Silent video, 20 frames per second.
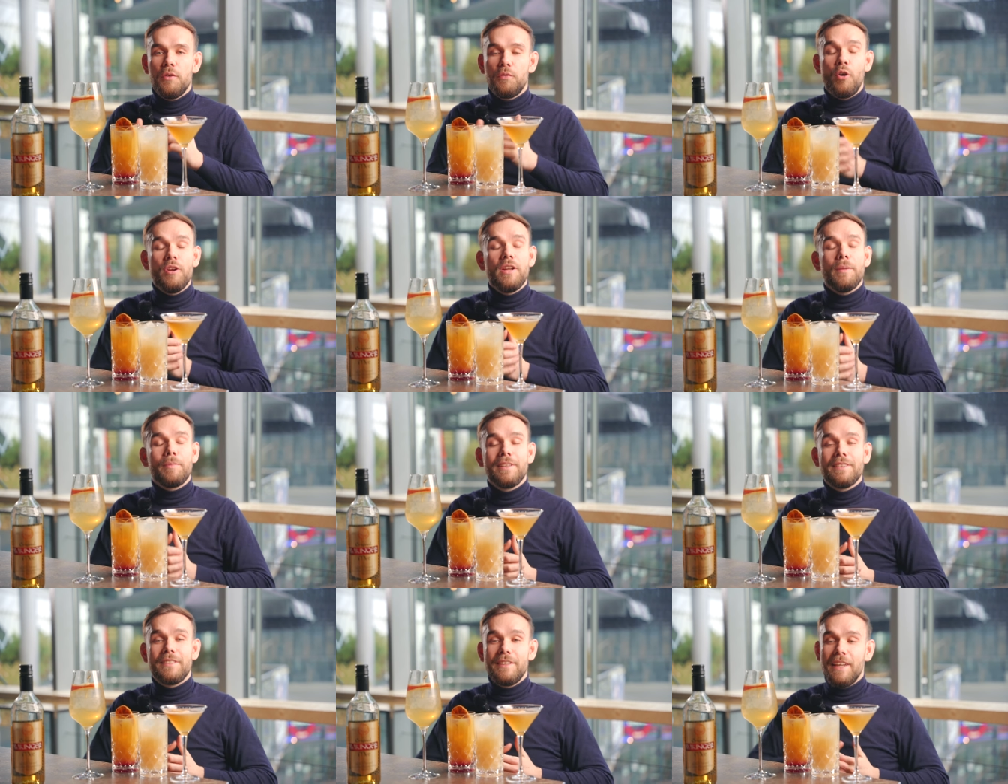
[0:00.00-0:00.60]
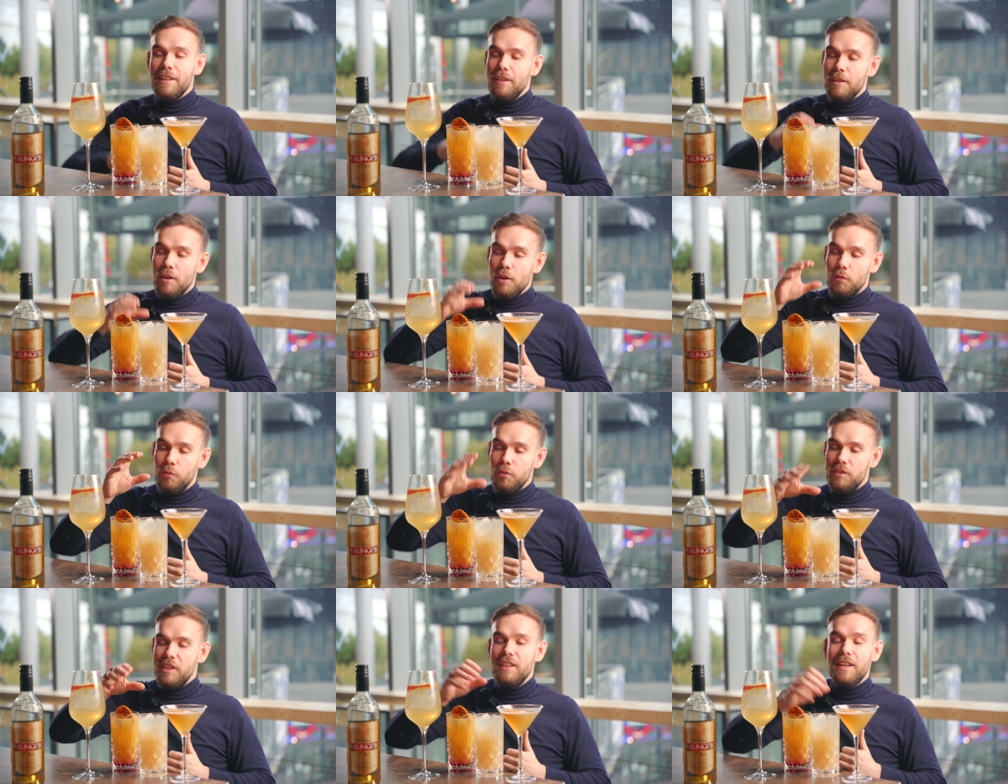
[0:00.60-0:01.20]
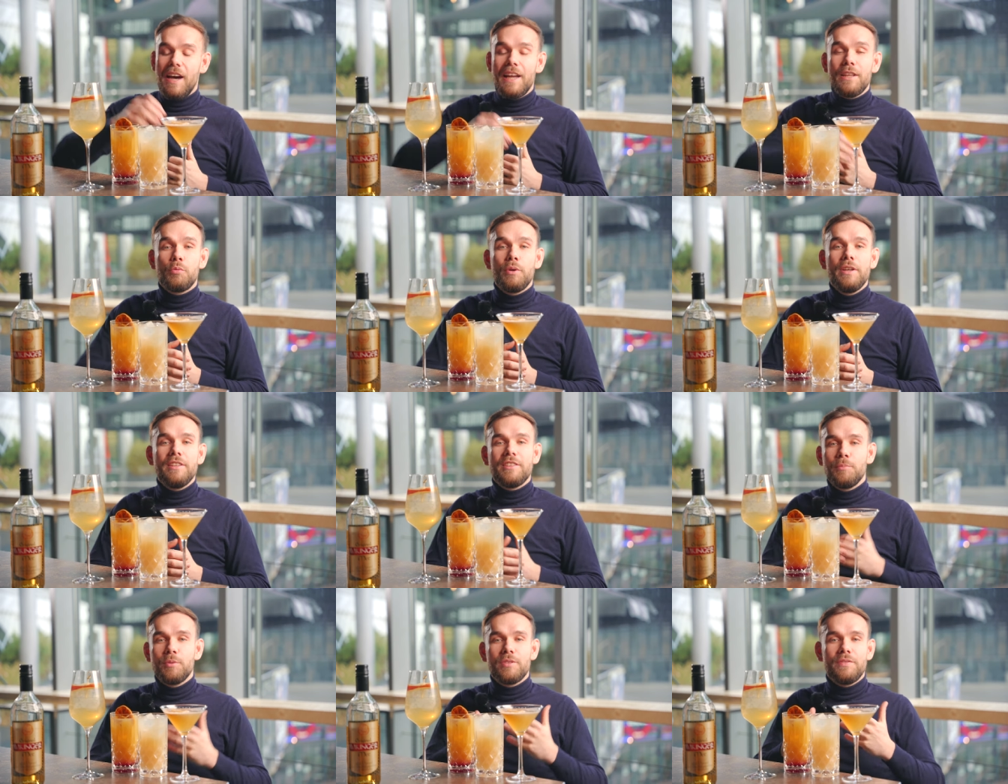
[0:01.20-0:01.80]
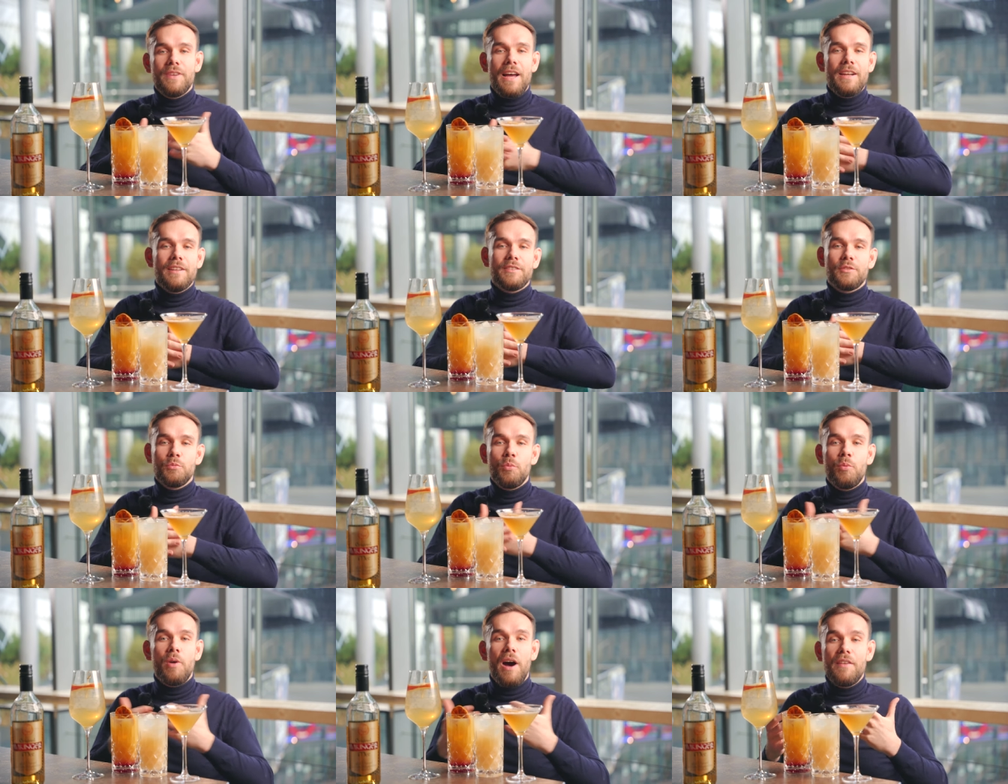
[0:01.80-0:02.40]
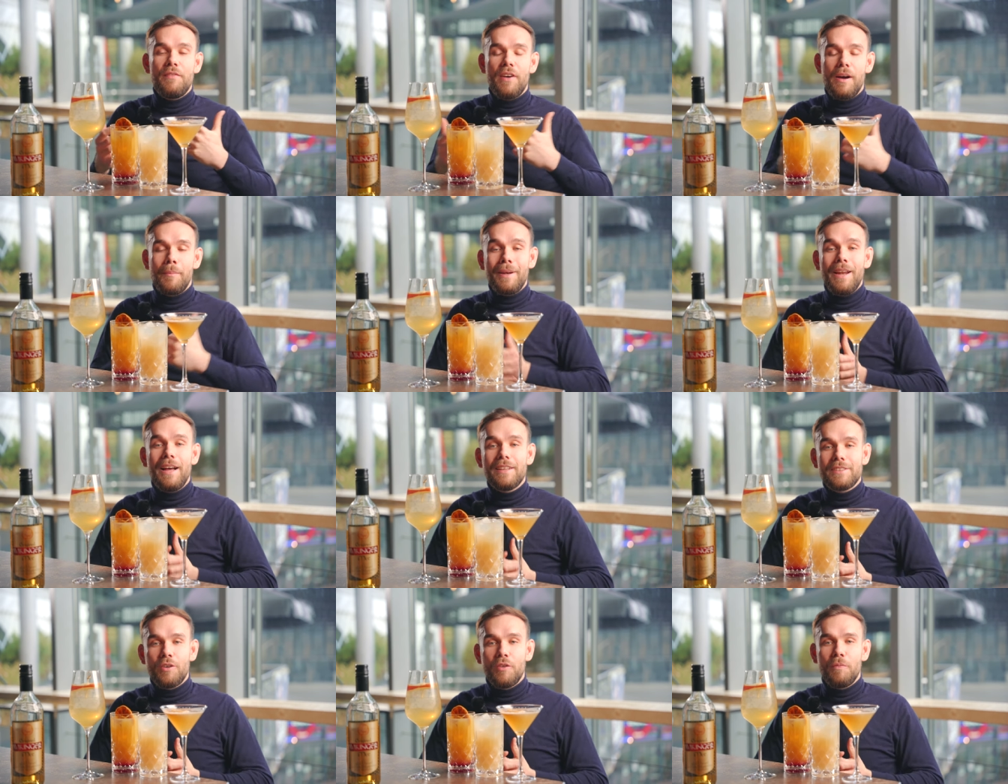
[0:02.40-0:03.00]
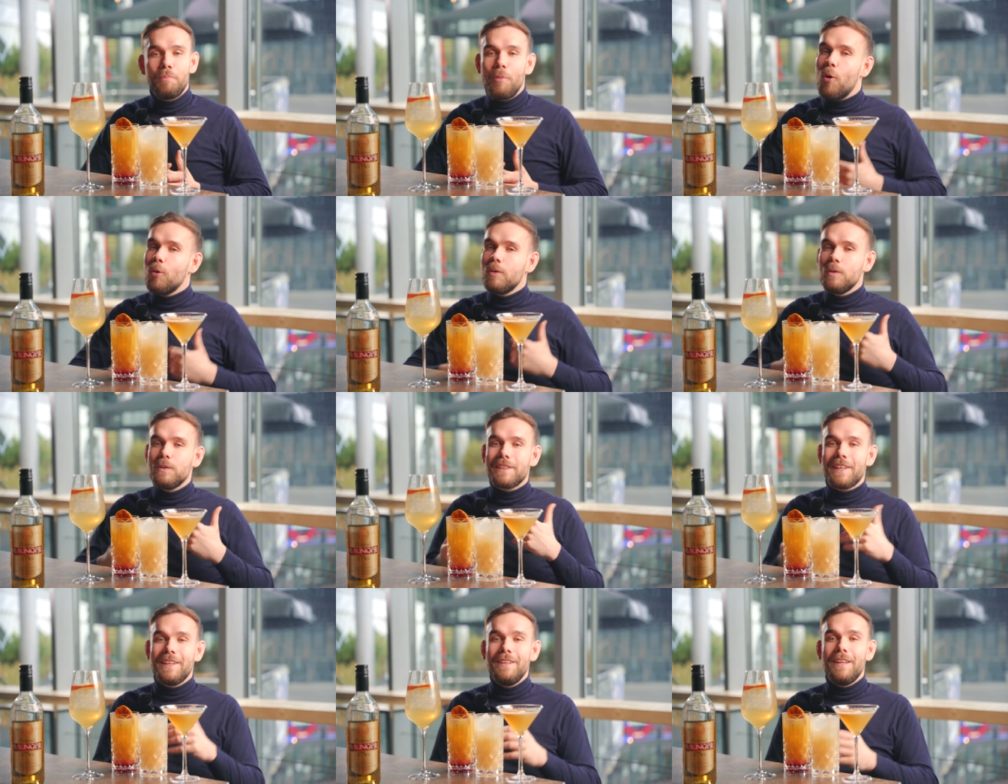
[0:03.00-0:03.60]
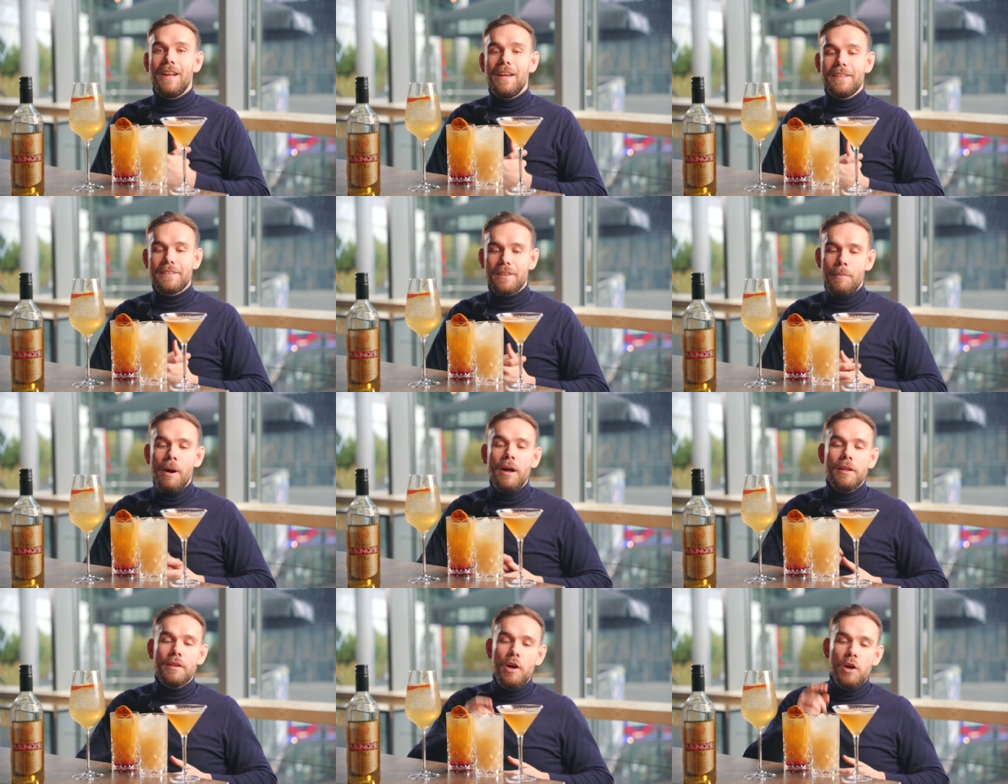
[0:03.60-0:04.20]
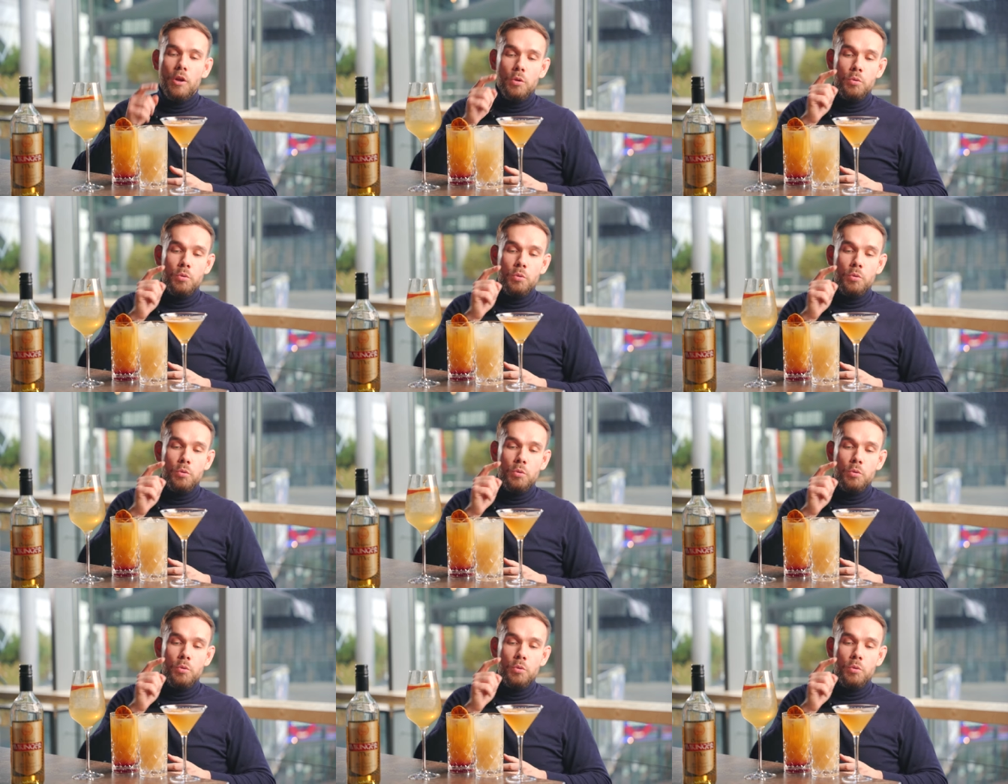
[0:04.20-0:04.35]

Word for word: Freunde, ihr habt gesehen, für die drei Drinks müssen wir alles nur einfach im Glas aufbauen, ist kinderleicht gemacht.